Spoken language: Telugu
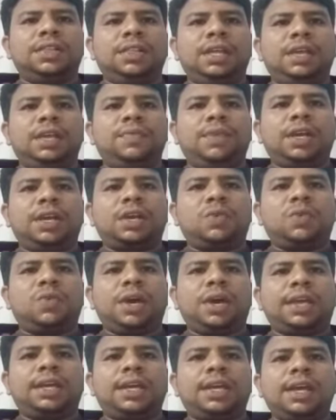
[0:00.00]
దేవుని యొక్క
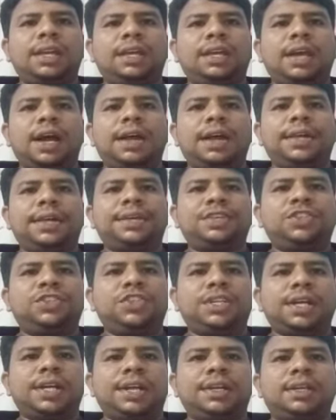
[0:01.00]
వాక్యాన్ని
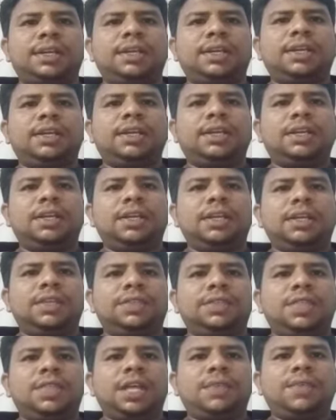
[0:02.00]
ఆలకించడానికి
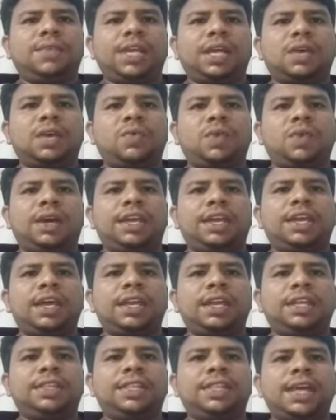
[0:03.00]
దేవుని యొక్క
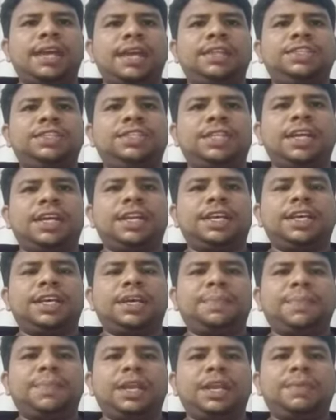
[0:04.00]
వాక్యాన్ని ధ్యానించడానికి
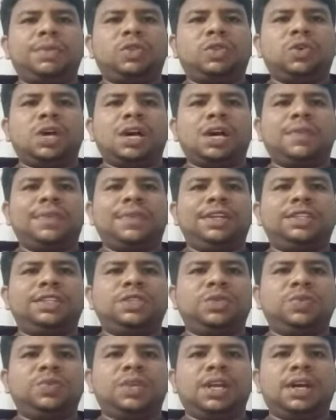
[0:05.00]
ప్రేమతో
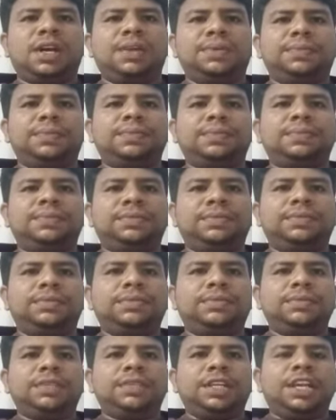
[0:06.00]
ఆహ్వానిస్తూ ఉన్నాను
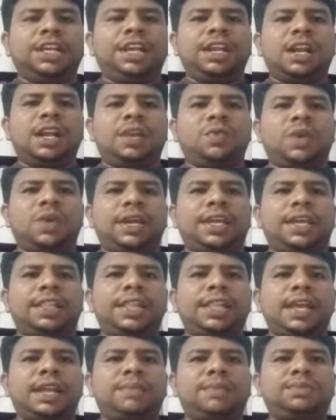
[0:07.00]
ఈనాటి వాక్య
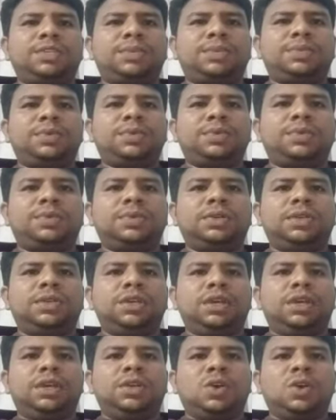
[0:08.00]
ధ్యానాంశము
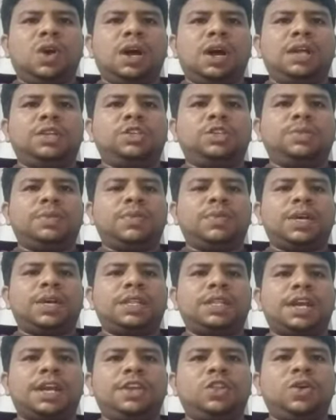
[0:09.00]
యోహాన్
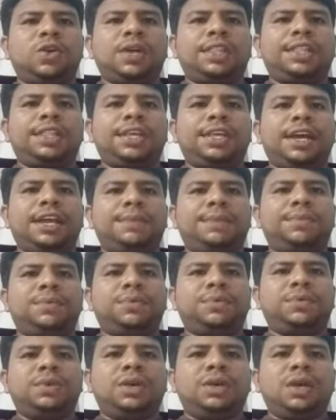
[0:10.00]
శుభవార్త ఐదవ అధ్యాయము
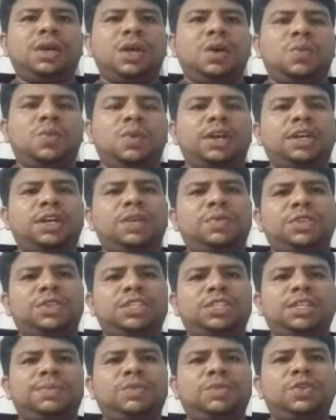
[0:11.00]
ఒకటో
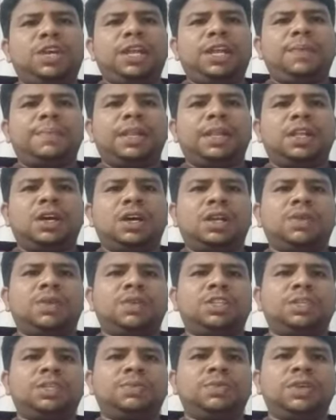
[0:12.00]
వచనం నుండి పదహారో
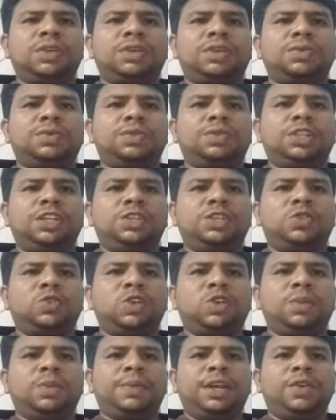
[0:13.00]
వచనం వరకు
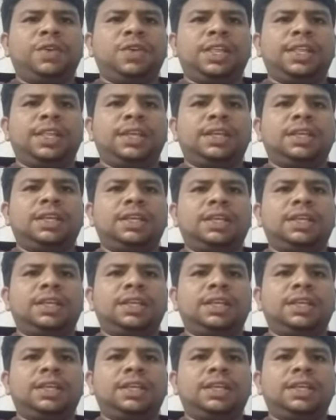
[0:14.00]
తీసుకునబడి ఉన్నది